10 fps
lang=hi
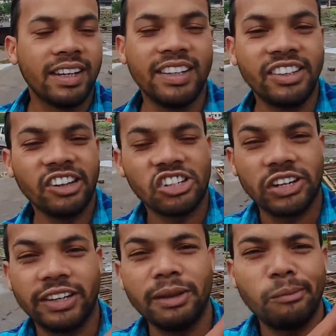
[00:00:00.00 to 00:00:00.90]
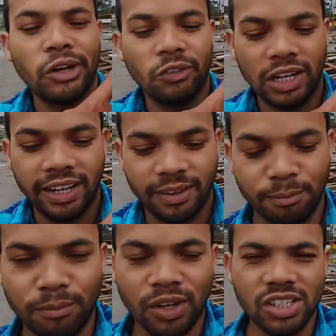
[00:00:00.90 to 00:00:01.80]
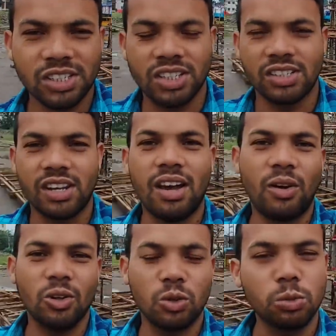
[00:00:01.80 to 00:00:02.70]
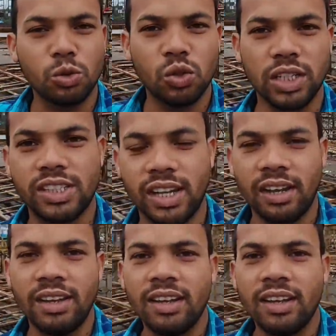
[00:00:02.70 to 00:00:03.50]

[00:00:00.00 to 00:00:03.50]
कि ये स्टेडियम बनने वाला है एक मस्त सा और खूबसूरत सा